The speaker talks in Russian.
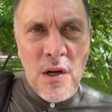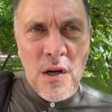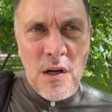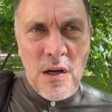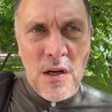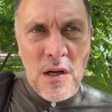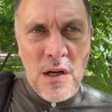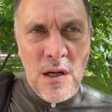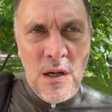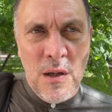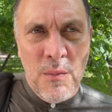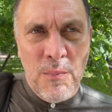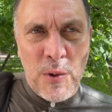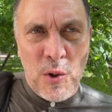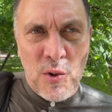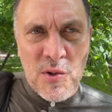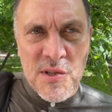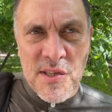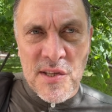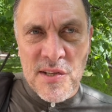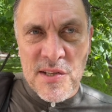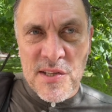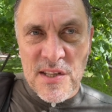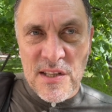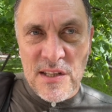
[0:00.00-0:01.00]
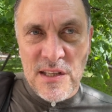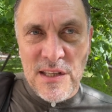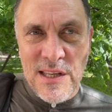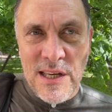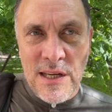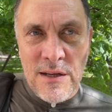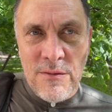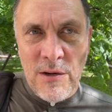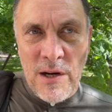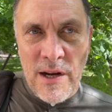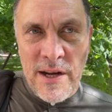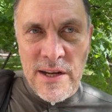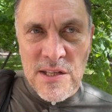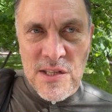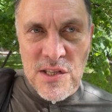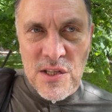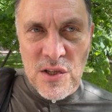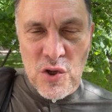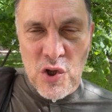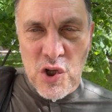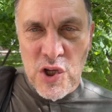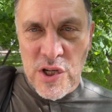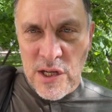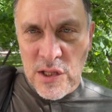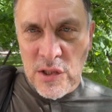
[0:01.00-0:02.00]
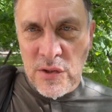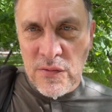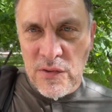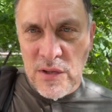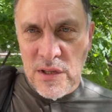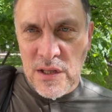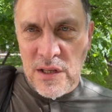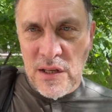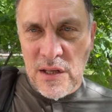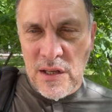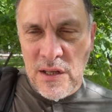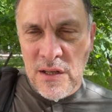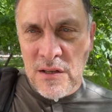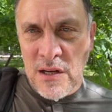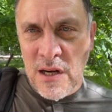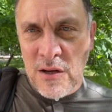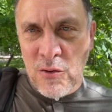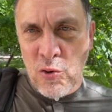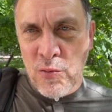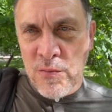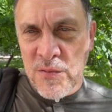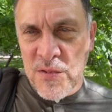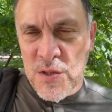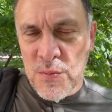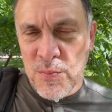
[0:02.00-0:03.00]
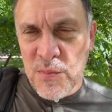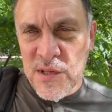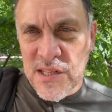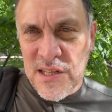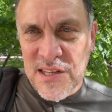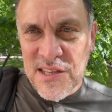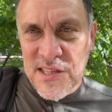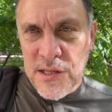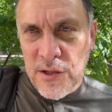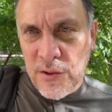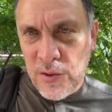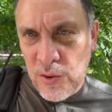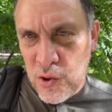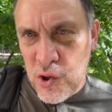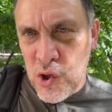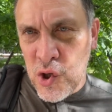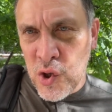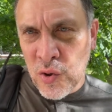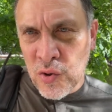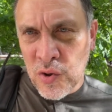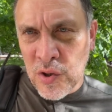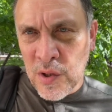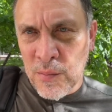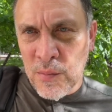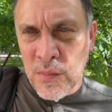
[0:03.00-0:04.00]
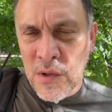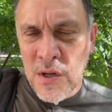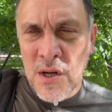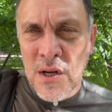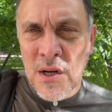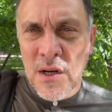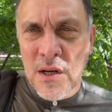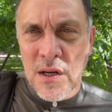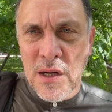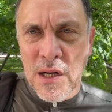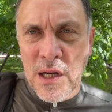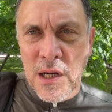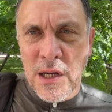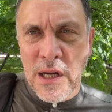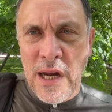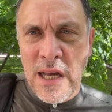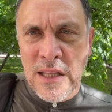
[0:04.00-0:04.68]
э, просто является жертвой и в каком смысле заключенным э,